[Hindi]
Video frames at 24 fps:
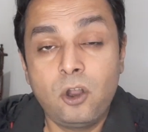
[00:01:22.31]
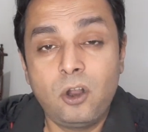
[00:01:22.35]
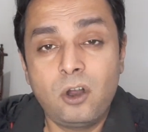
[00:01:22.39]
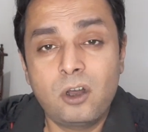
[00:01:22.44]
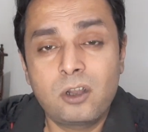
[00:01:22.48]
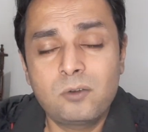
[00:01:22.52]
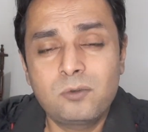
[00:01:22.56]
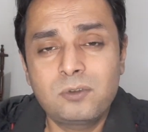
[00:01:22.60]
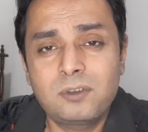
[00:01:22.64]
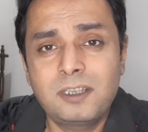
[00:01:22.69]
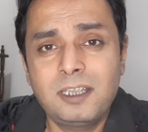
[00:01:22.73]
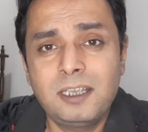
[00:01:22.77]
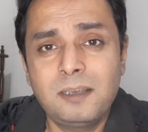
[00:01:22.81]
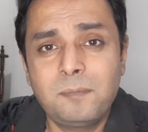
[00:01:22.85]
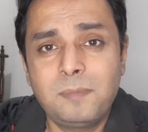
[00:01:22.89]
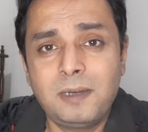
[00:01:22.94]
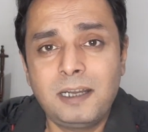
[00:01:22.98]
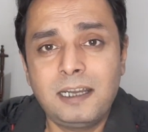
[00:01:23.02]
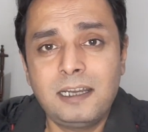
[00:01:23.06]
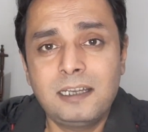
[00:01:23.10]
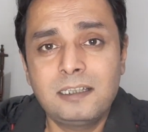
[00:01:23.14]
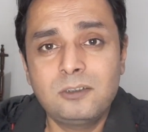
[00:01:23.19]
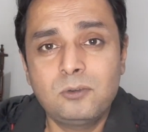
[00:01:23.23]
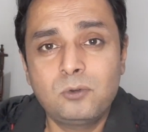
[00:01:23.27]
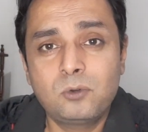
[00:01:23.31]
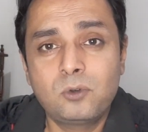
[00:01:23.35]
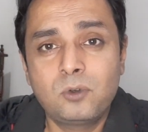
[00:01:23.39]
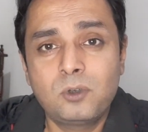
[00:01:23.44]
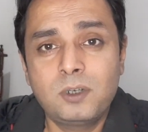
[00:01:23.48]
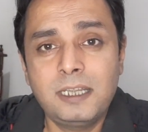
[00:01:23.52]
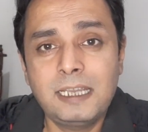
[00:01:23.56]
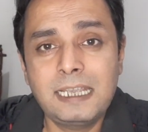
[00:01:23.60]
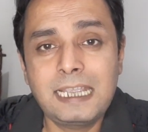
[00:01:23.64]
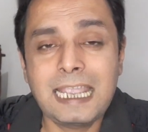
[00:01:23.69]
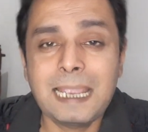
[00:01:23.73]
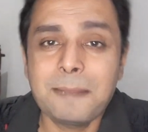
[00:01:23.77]
और उसके बाद
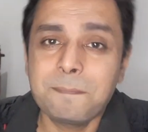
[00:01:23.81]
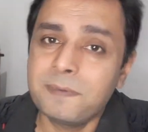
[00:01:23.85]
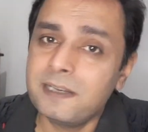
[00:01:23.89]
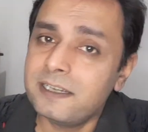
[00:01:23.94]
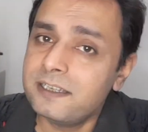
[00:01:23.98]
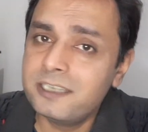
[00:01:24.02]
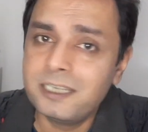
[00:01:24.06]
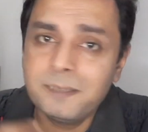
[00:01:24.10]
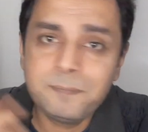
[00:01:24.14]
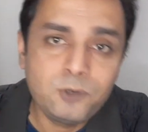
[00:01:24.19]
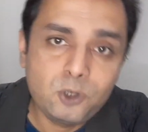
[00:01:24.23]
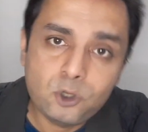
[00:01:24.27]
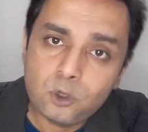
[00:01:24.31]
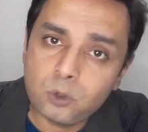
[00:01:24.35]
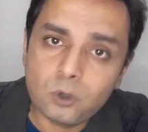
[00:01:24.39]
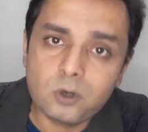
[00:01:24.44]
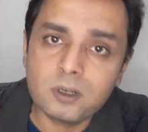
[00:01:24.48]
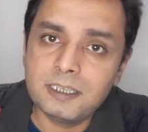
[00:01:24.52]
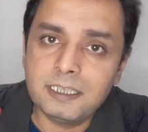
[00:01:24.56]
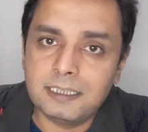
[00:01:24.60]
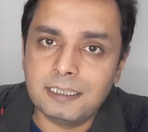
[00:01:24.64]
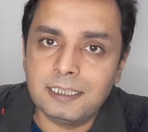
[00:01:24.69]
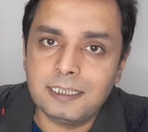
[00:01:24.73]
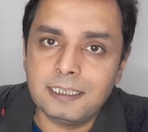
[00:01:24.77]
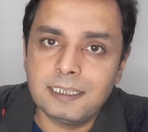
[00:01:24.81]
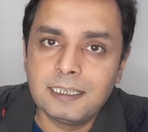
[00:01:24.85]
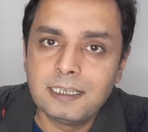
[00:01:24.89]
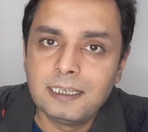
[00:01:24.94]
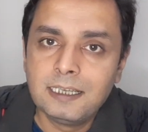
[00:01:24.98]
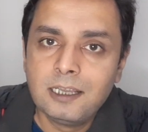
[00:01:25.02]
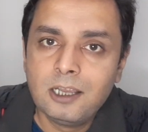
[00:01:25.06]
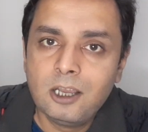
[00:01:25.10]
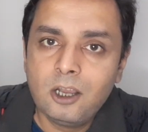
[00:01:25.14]
उन्होंने कैप्टनशिप छोड़ दी थी